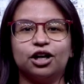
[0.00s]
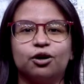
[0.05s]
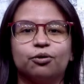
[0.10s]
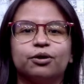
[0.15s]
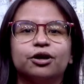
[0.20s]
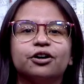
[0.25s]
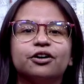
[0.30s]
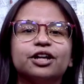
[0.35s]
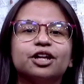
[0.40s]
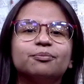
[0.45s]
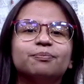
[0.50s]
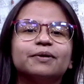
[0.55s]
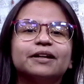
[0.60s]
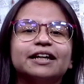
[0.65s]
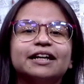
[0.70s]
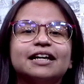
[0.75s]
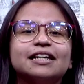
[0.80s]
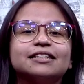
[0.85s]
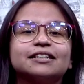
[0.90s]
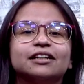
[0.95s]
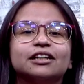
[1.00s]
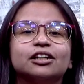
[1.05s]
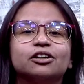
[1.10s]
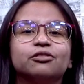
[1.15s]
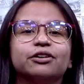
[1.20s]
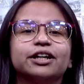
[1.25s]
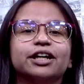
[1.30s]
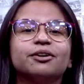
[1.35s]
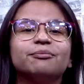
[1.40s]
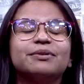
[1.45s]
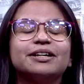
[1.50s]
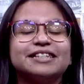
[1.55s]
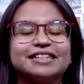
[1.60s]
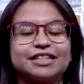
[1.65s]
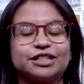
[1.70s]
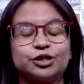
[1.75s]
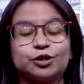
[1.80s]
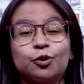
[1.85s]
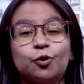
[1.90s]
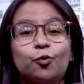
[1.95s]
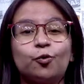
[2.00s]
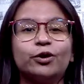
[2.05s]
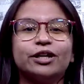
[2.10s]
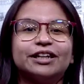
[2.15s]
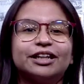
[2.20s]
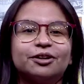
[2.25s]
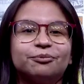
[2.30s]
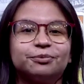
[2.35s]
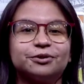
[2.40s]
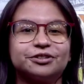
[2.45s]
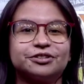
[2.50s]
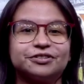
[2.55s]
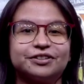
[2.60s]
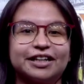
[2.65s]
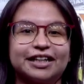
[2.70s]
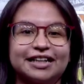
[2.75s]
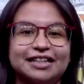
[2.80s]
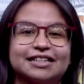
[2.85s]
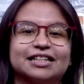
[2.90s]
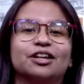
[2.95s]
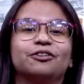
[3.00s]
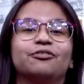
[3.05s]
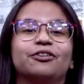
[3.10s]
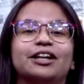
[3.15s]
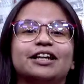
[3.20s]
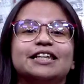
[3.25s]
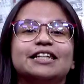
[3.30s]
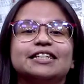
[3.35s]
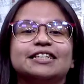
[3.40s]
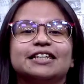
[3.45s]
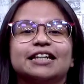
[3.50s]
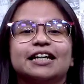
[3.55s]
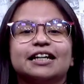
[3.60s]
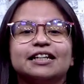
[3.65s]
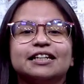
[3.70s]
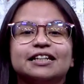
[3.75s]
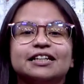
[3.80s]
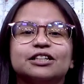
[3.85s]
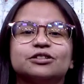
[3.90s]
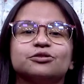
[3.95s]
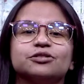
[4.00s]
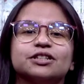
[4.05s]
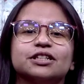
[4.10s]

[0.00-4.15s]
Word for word: Juego de peleas que incluirá más de 50 personajes de la franquicia y sus